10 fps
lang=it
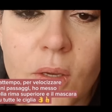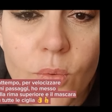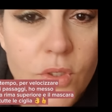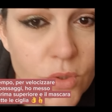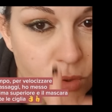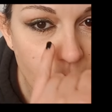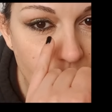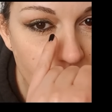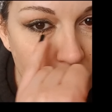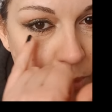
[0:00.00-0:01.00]
Qui sotto
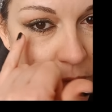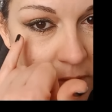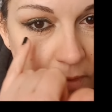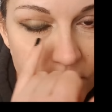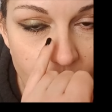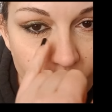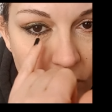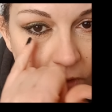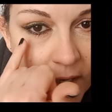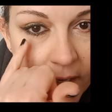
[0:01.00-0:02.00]
si, poteva, si può
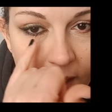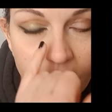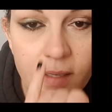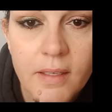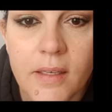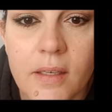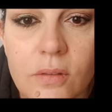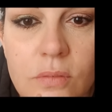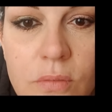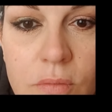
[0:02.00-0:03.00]
fare
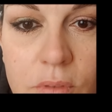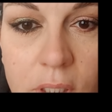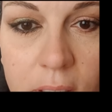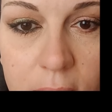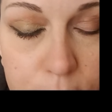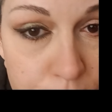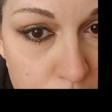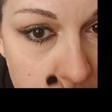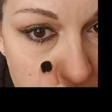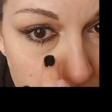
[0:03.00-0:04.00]
anche una mm,
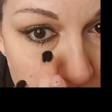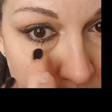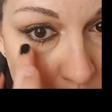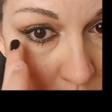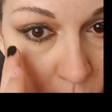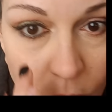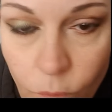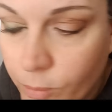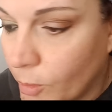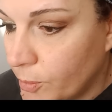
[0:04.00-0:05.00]
sfumatura
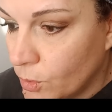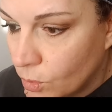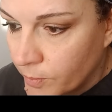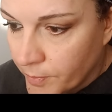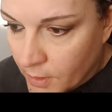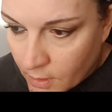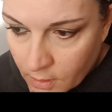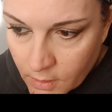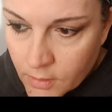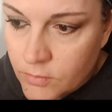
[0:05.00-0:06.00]
un po' più,
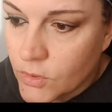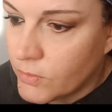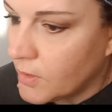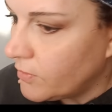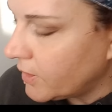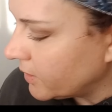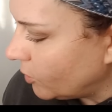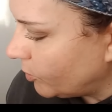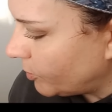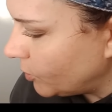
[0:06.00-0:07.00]
dove il verde è un
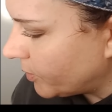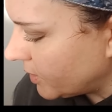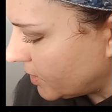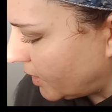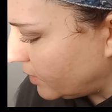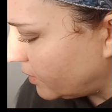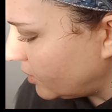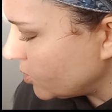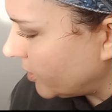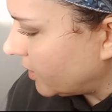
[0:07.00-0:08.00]
po' più presente.
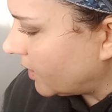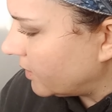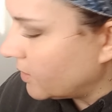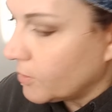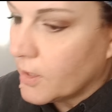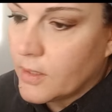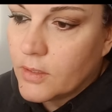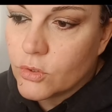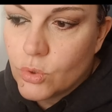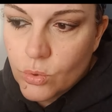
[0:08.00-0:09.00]
Aspettate, magari
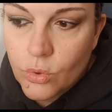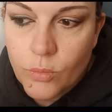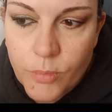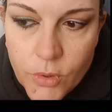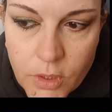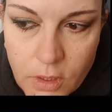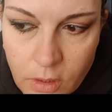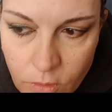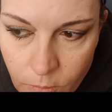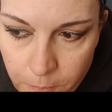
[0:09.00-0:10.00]
aggiungo un
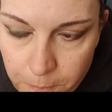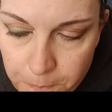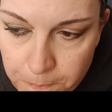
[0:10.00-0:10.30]
pochino.